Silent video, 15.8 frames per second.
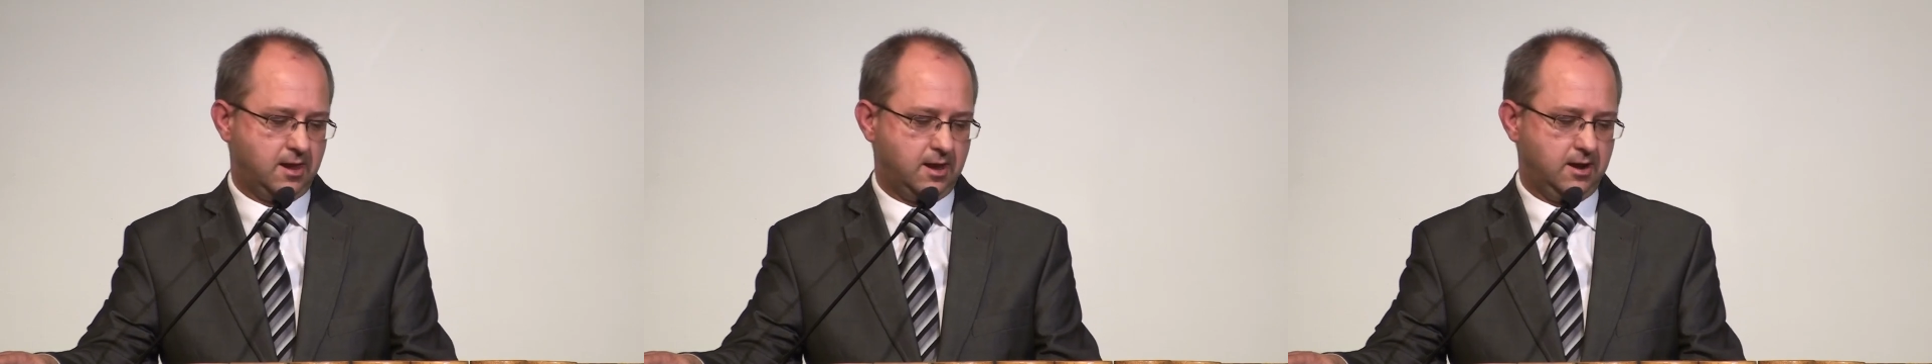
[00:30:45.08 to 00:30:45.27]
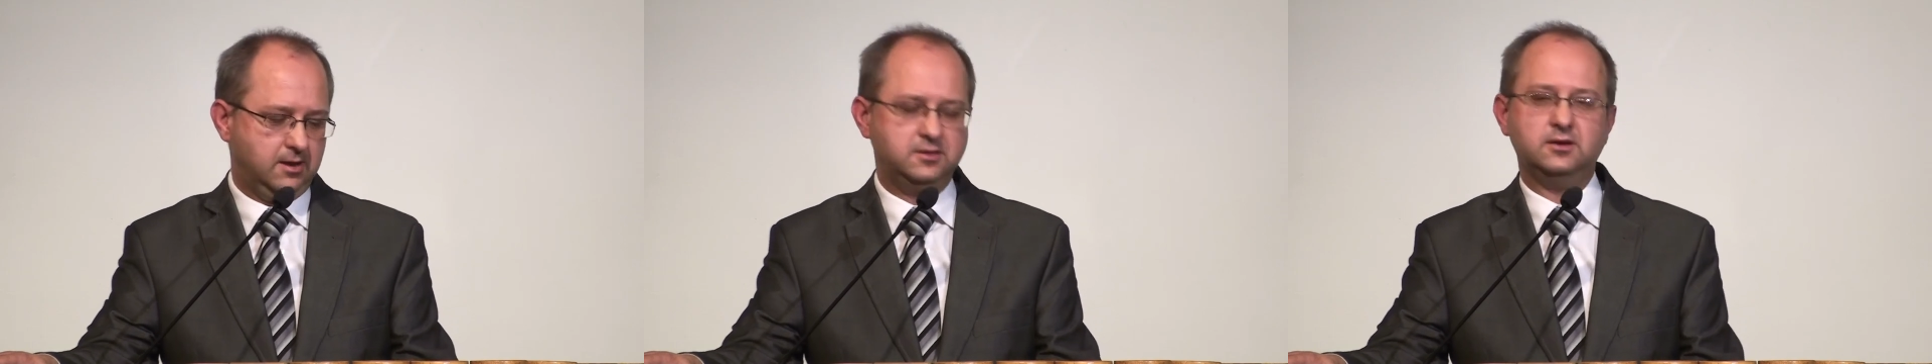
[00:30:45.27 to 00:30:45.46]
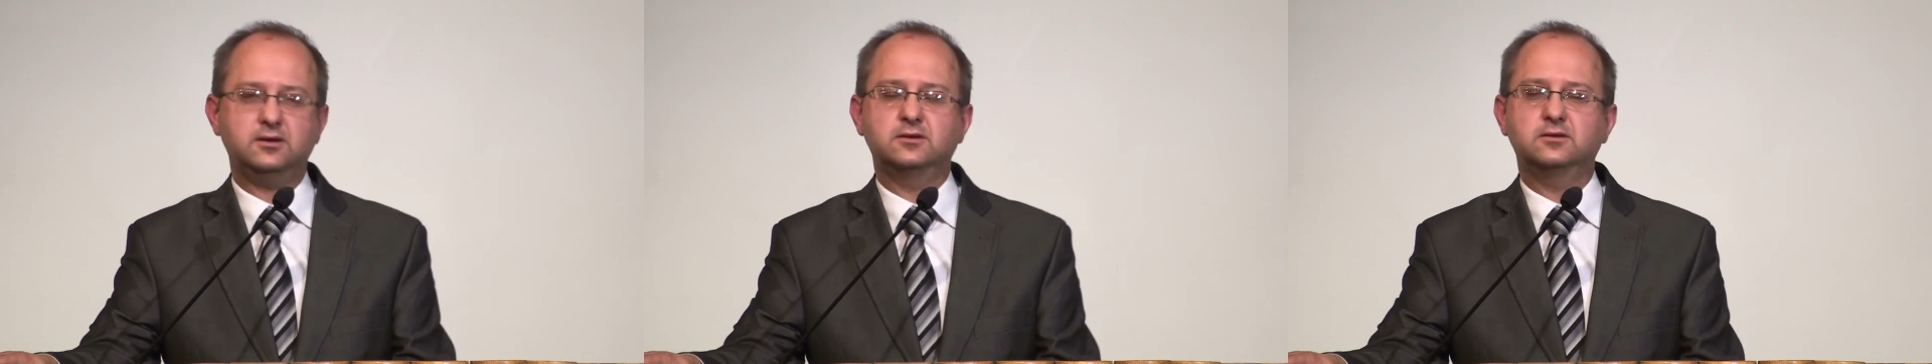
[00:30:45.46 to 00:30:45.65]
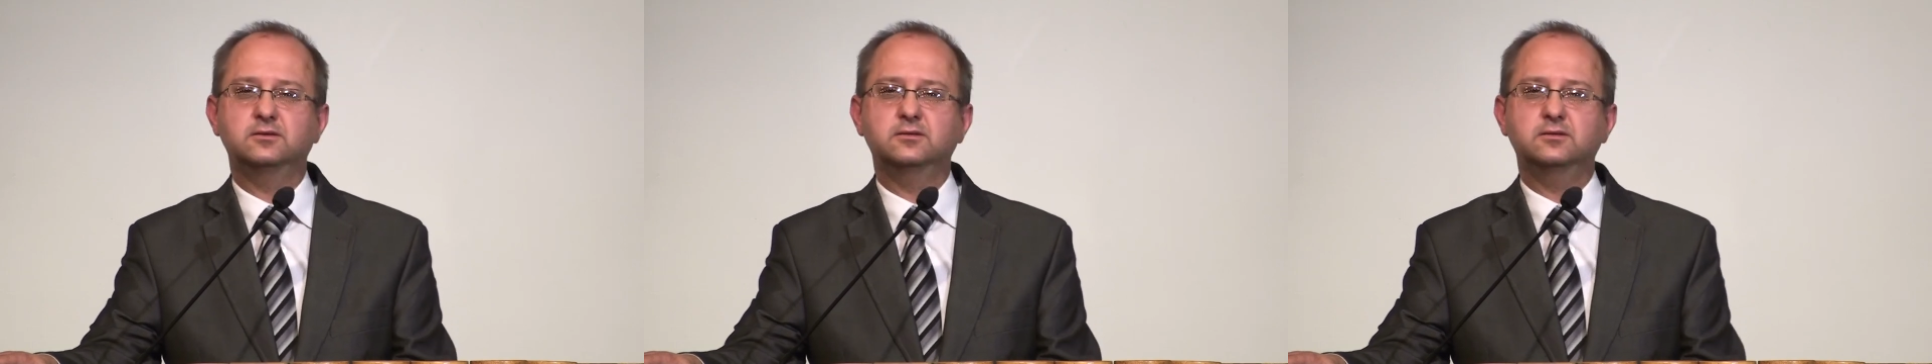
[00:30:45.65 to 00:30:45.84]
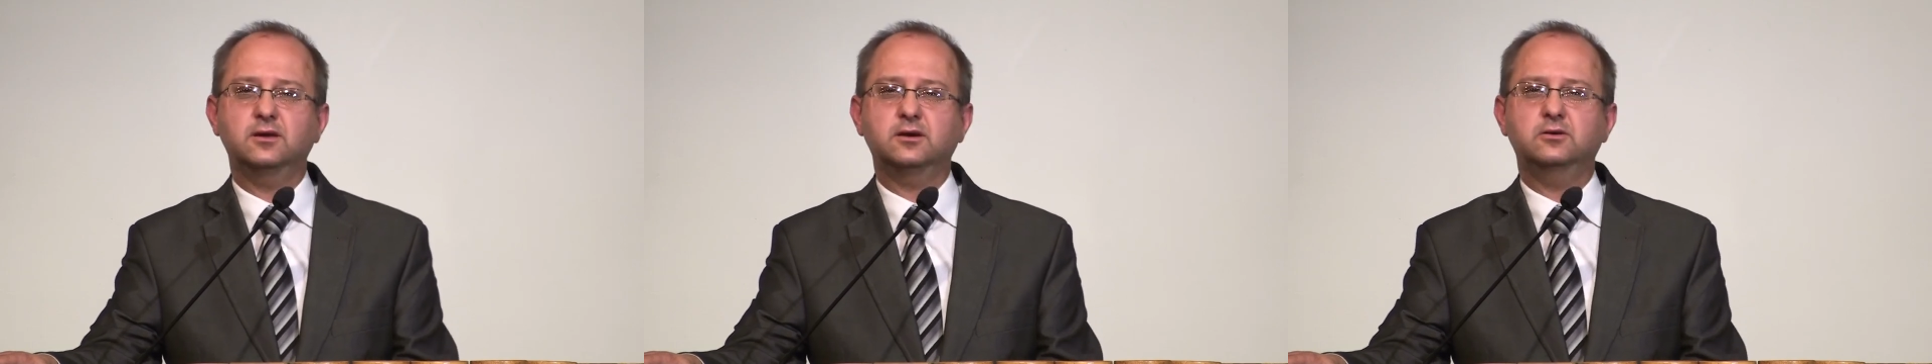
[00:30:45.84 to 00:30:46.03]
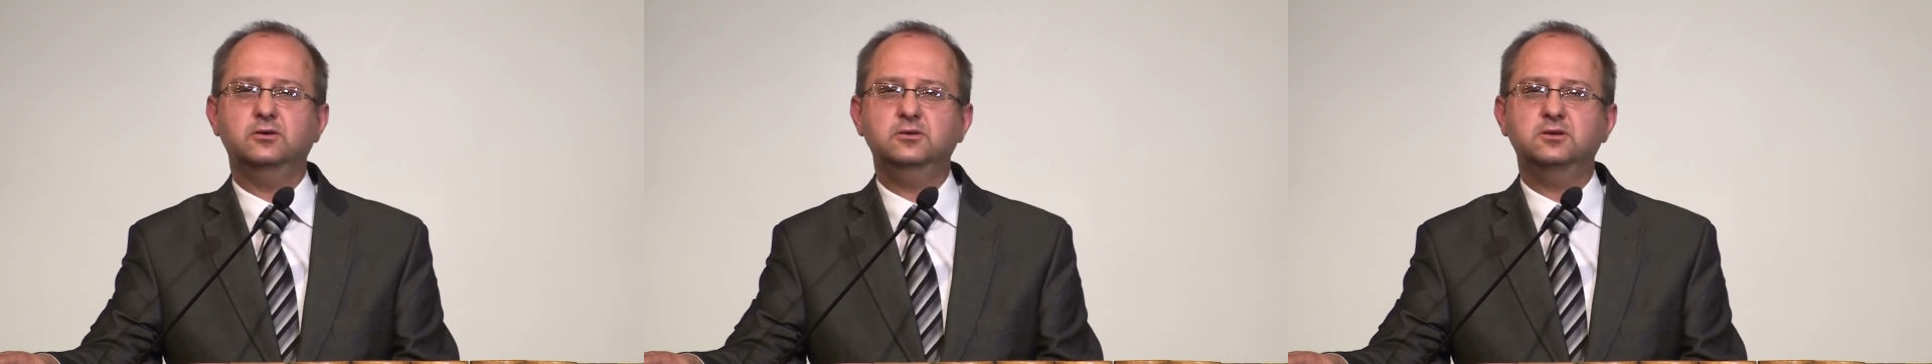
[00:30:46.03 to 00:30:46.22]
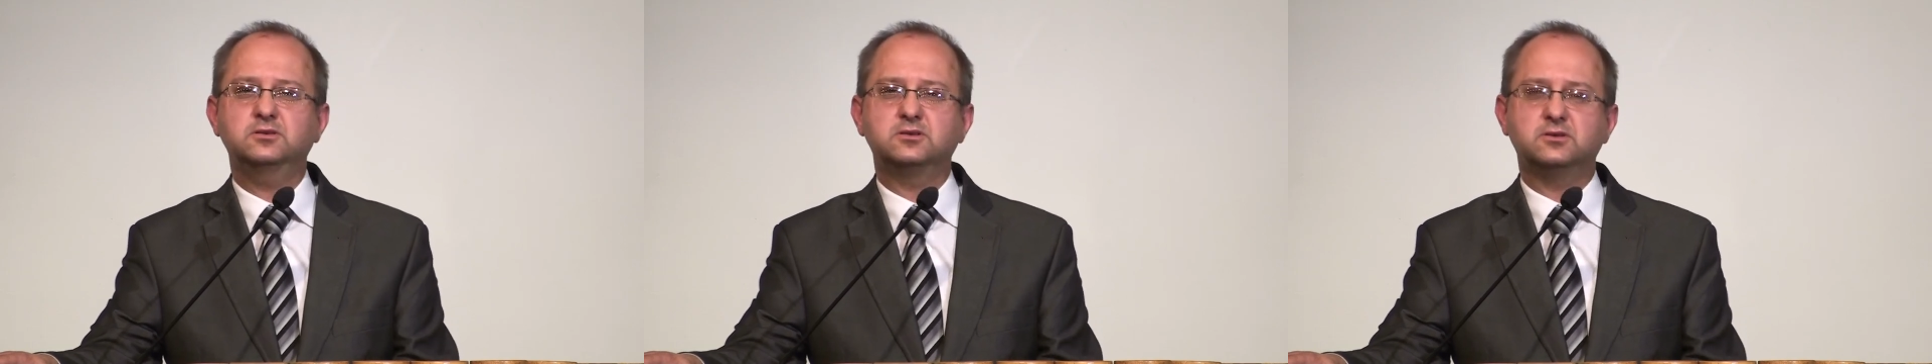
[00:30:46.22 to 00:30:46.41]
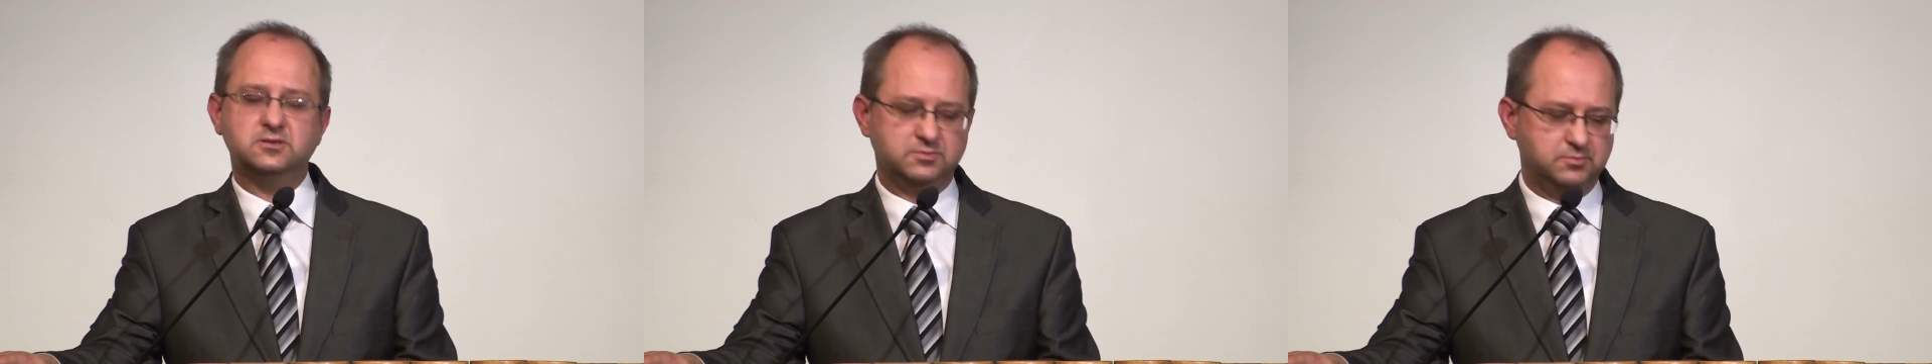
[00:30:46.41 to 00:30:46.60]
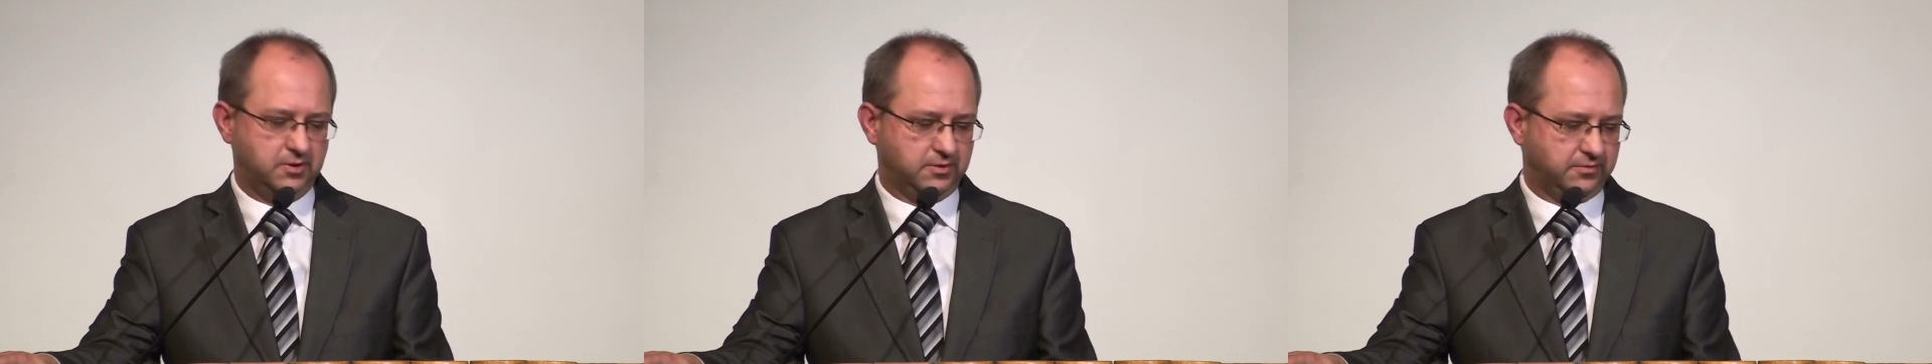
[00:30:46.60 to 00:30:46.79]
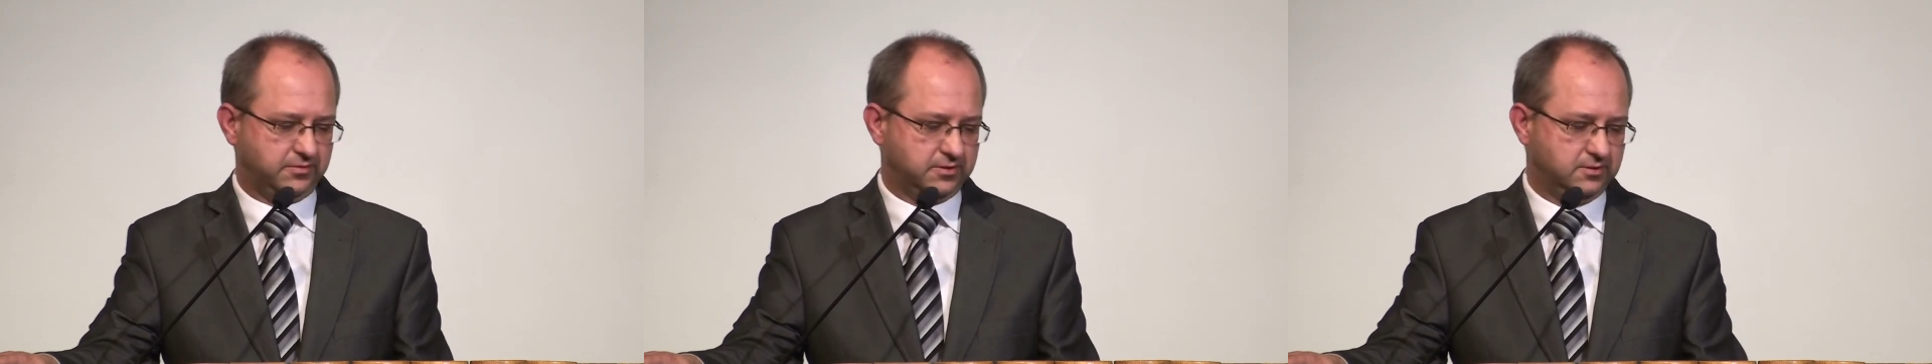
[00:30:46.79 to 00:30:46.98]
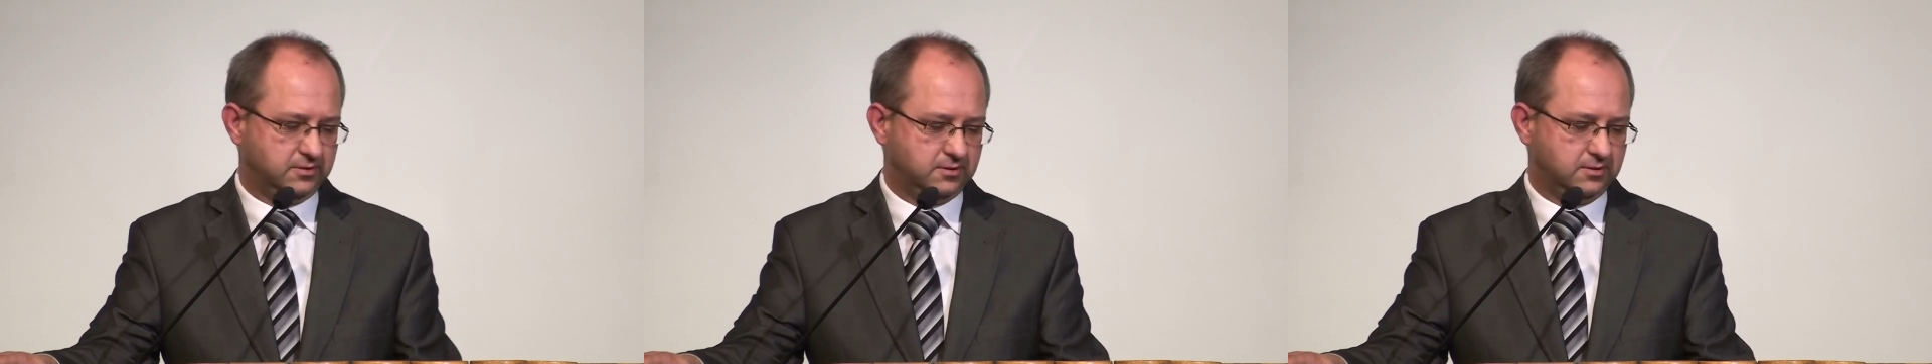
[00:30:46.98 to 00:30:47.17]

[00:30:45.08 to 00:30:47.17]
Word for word: Ale tak na koniec rozmowy